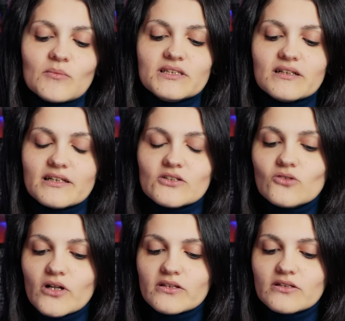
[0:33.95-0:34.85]
a Metal Gear
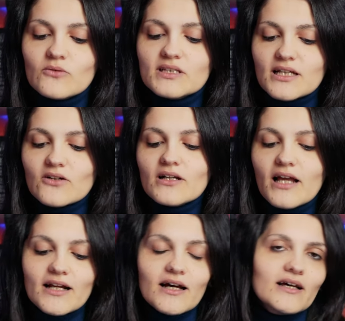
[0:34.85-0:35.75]
Solid di questa
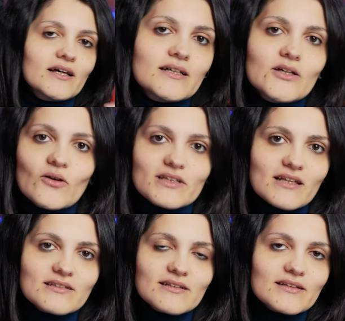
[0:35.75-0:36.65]
collana, io
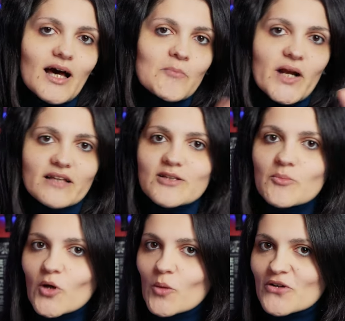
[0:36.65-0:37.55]
andassi a
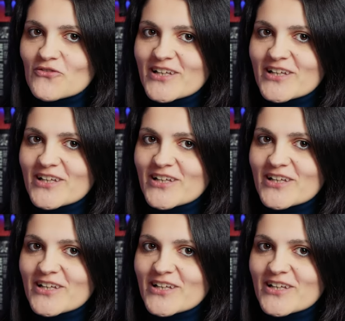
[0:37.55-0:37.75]
prendermelo per